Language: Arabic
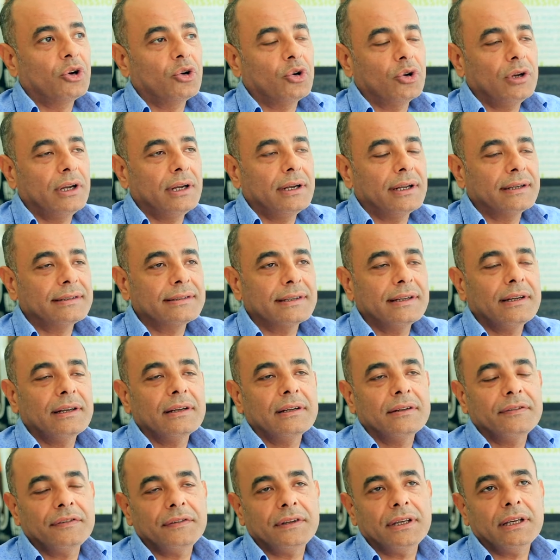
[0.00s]
كل الاسئله
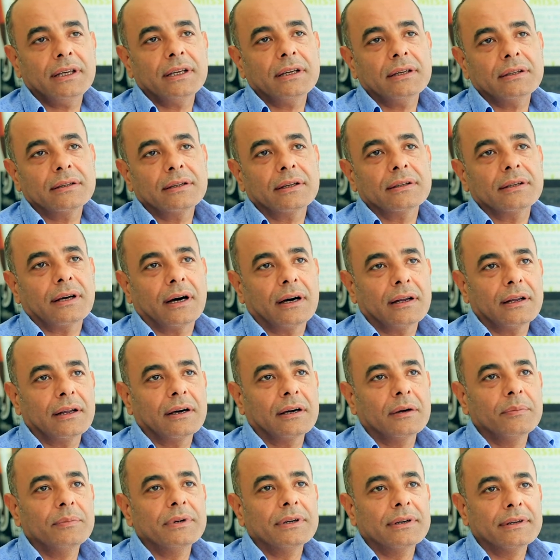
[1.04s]
اللي فيه تتعلق